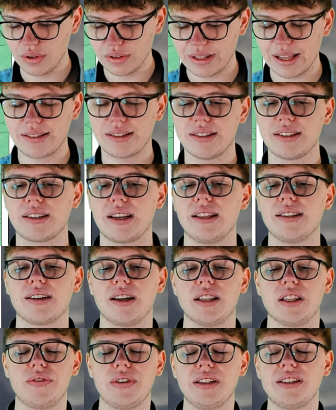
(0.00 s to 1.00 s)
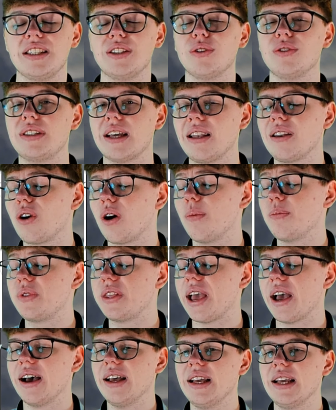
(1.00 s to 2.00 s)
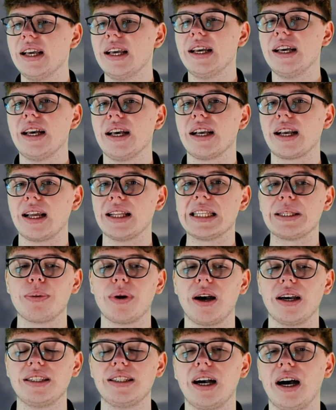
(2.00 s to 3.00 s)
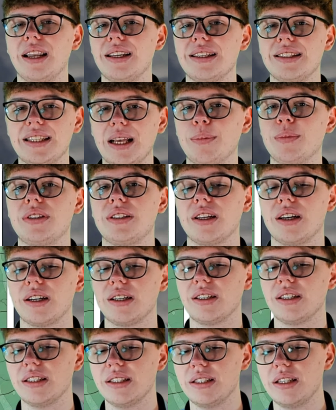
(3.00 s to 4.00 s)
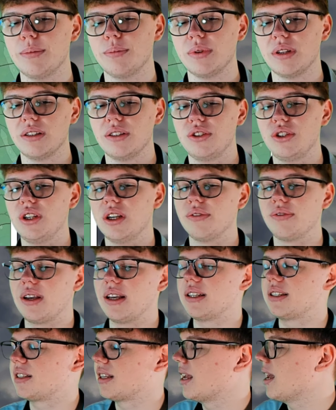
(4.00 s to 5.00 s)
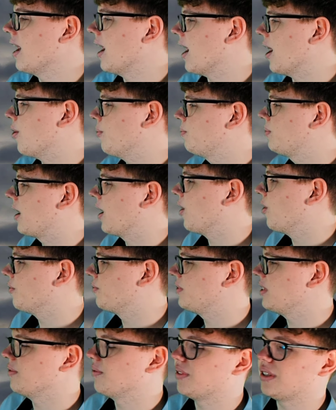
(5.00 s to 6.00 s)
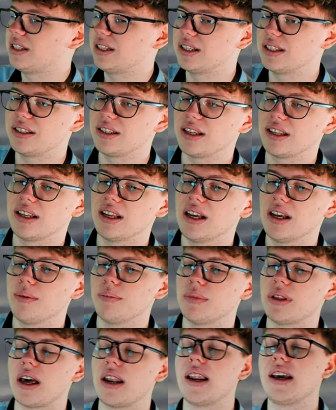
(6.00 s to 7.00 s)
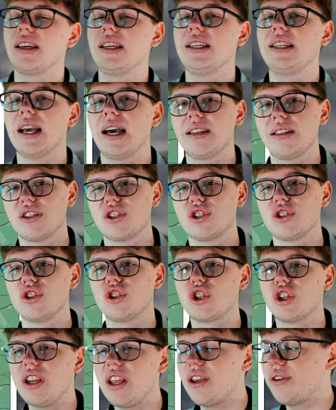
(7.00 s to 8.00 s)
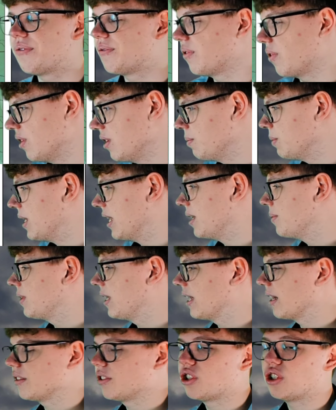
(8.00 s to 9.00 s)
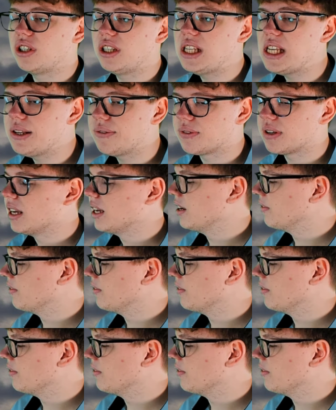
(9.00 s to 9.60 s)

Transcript: Das ist ganz, ganz wichtig. Und dann kommt der ganz brachiale Samstag in dem äh, GFS Hauptlauf, den wir hier sehen, mit einer gigantischen Schneefront, mit einem gigantischen Tief,